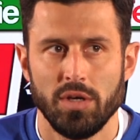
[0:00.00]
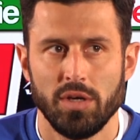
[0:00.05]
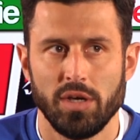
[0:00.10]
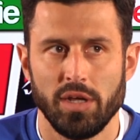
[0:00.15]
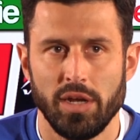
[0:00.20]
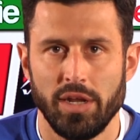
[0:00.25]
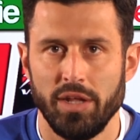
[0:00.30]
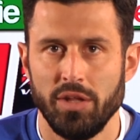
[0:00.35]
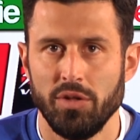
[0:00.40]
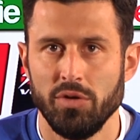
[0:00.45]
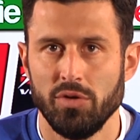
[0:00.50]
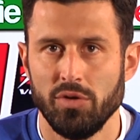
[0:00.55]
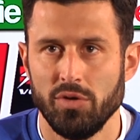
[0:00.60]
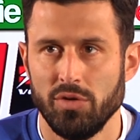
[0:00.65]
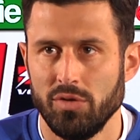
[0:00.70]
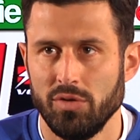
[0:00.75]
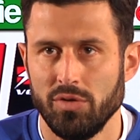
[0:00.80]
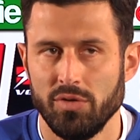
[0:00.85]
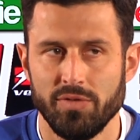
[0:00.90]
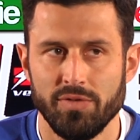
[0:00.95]

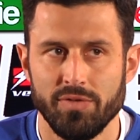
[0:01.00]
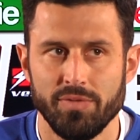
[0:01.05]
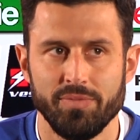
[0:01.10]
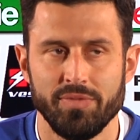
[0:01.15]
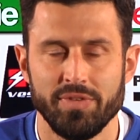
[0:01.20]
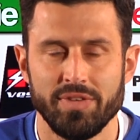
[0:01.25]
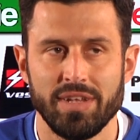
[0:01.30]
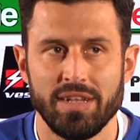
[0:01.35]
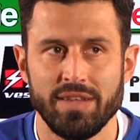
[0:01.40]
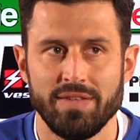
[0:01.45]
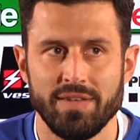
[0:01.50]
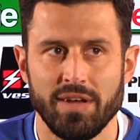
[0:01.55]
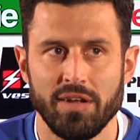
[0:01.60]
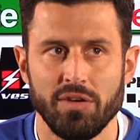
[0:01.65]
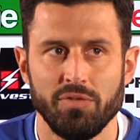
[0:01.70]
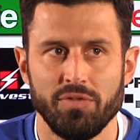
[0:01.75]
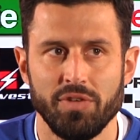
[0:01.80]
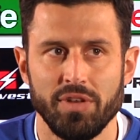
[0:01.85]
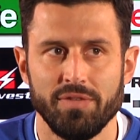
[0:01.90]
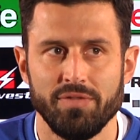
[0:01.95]
credo
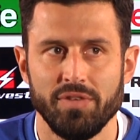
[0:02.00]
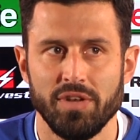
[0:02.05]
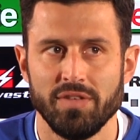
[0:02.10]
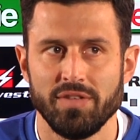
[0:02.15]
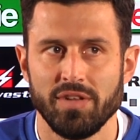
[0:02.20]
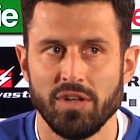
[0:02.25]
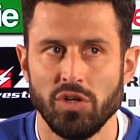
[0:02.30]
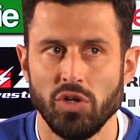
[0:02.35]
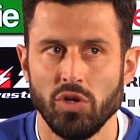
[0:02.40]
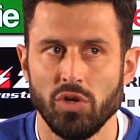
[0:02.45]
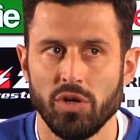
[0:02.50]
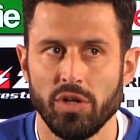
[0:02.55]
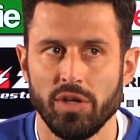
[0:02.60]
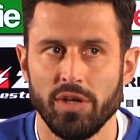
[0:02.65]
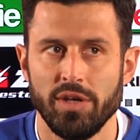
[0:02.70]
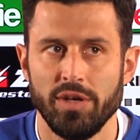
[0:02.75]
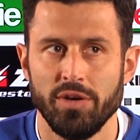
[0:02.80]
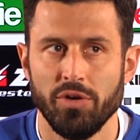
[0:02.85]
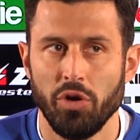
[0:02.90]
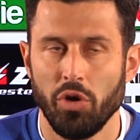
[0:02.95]
Salzano fino a fine
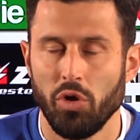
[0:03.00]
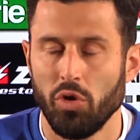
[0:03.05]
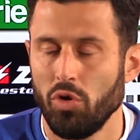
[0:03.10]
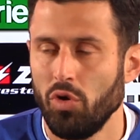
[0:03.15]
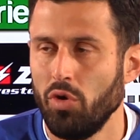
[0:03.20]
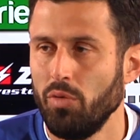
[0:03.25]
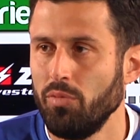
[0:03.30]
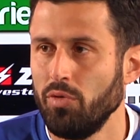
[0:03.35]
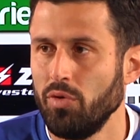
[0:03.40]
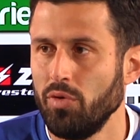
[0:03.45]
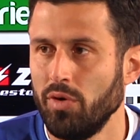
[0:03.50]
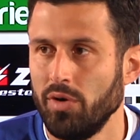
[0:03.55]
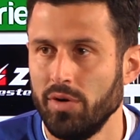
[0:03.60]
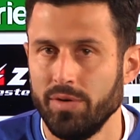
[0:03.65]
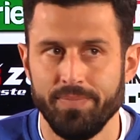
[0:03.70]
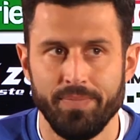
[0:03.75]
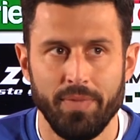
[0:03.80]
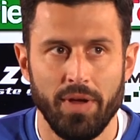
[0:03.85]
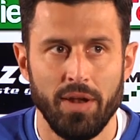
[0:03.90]
stagione e o Economu mm,